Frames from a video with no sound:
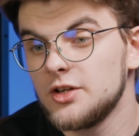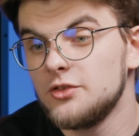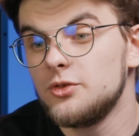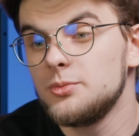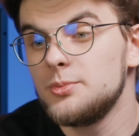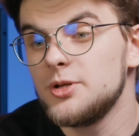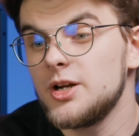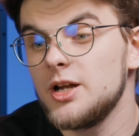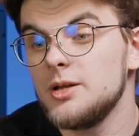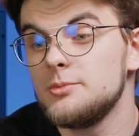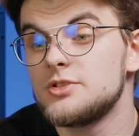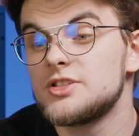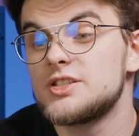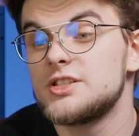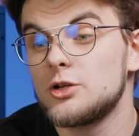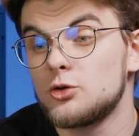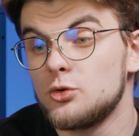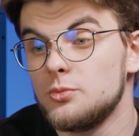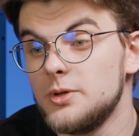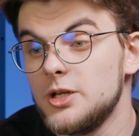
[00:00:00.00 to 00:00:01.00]
выбираем
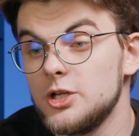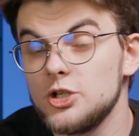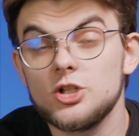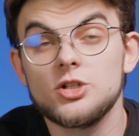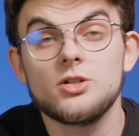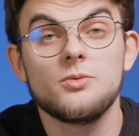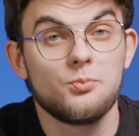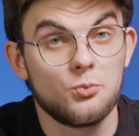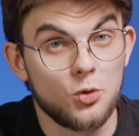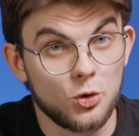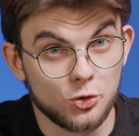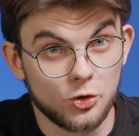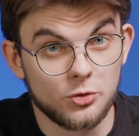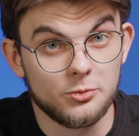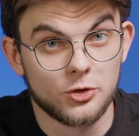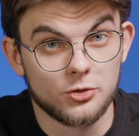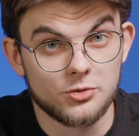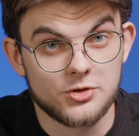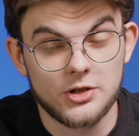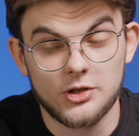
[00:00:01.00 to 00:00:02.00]
за рубеж по
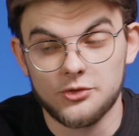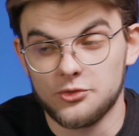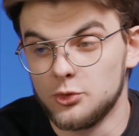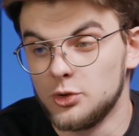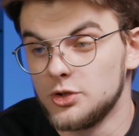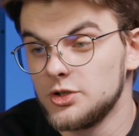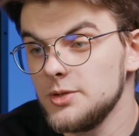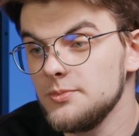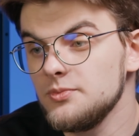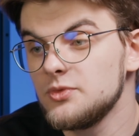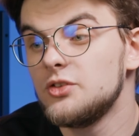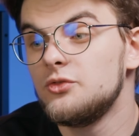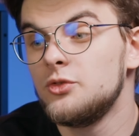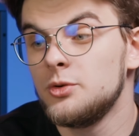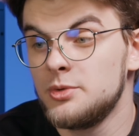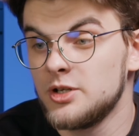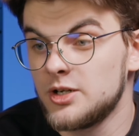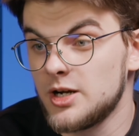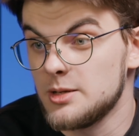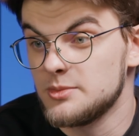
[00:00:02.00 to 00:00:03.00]
номеру телефона,
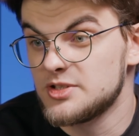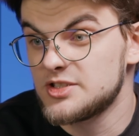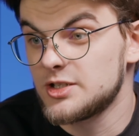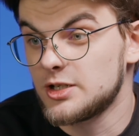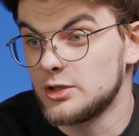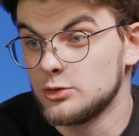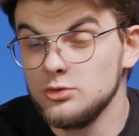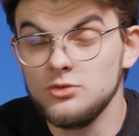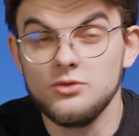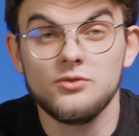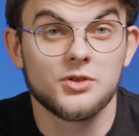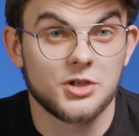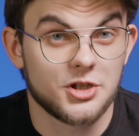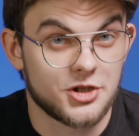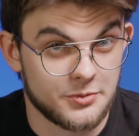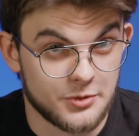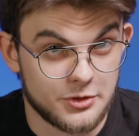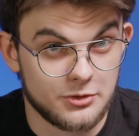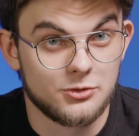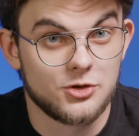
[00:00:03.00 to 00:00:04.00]
выбираем страну, в
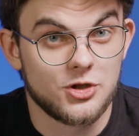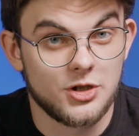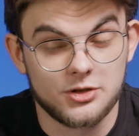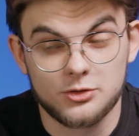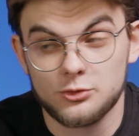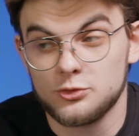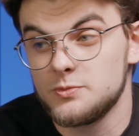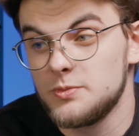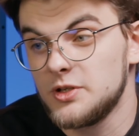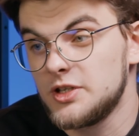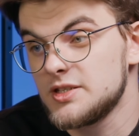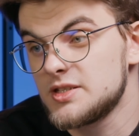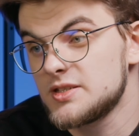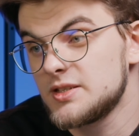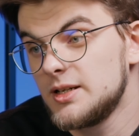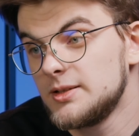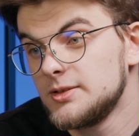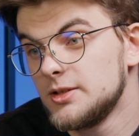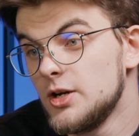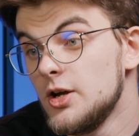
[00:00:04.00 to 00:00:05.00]
нашем случае это
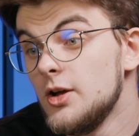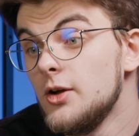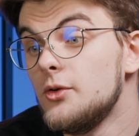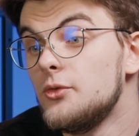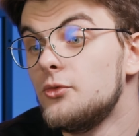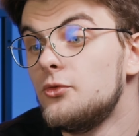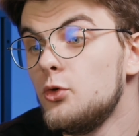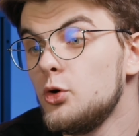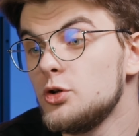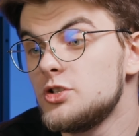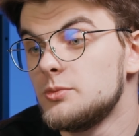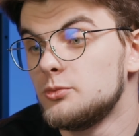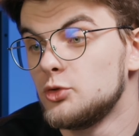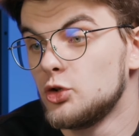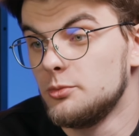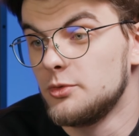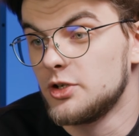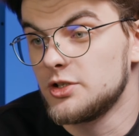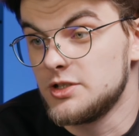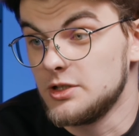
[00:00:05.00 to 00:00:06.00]
Узбекистан, вводим
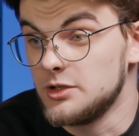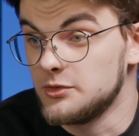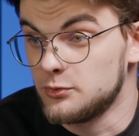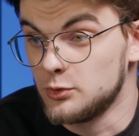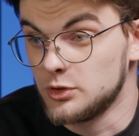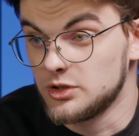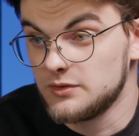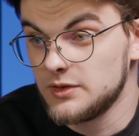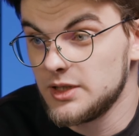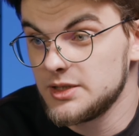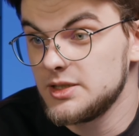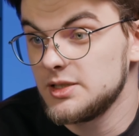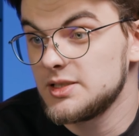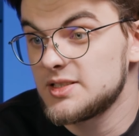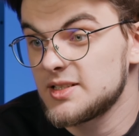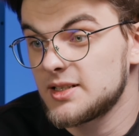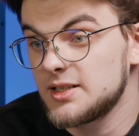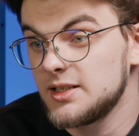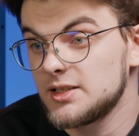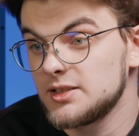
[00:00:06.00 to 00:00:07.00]
номер телефона
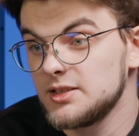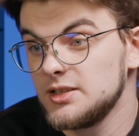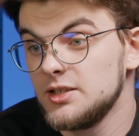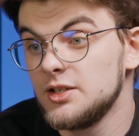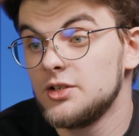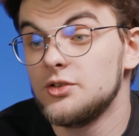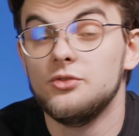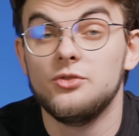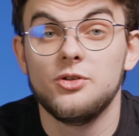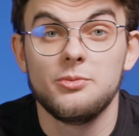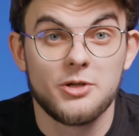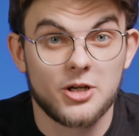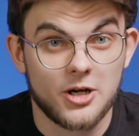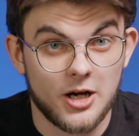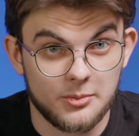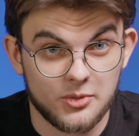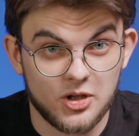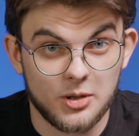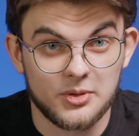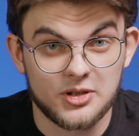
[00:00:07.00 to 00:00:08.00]
владельца карты,
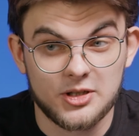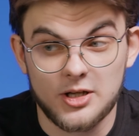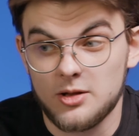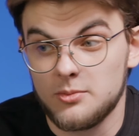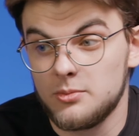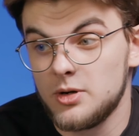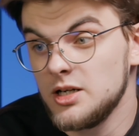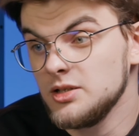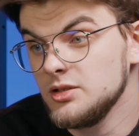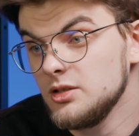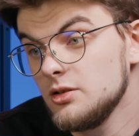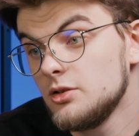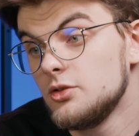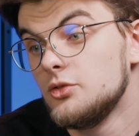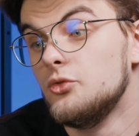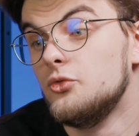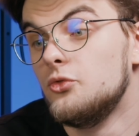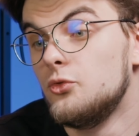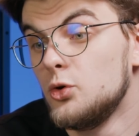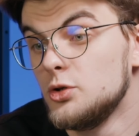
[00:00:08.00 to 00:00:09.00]
выбираем капитал банк,
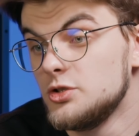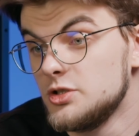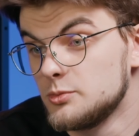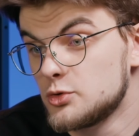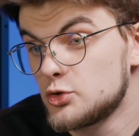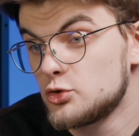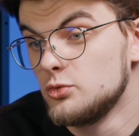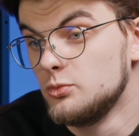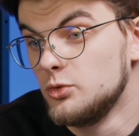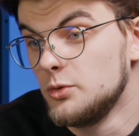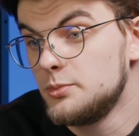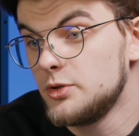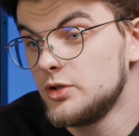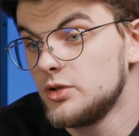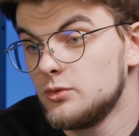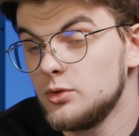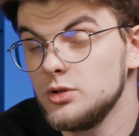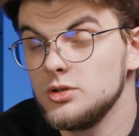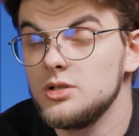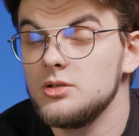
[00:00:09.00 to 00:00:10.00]
вводим сумму
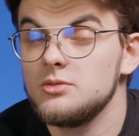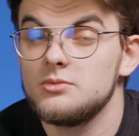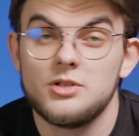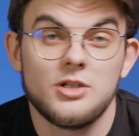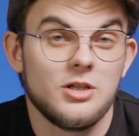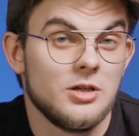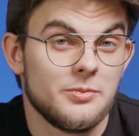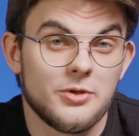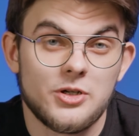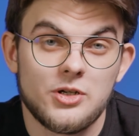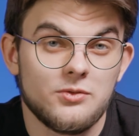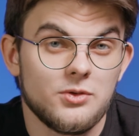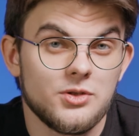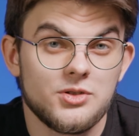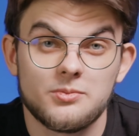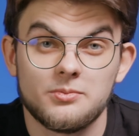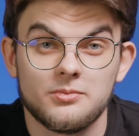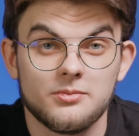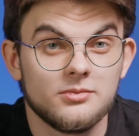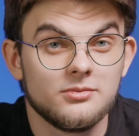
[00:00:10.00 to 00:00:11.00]
перевода и
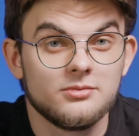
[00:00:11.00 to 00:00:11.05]
переводим.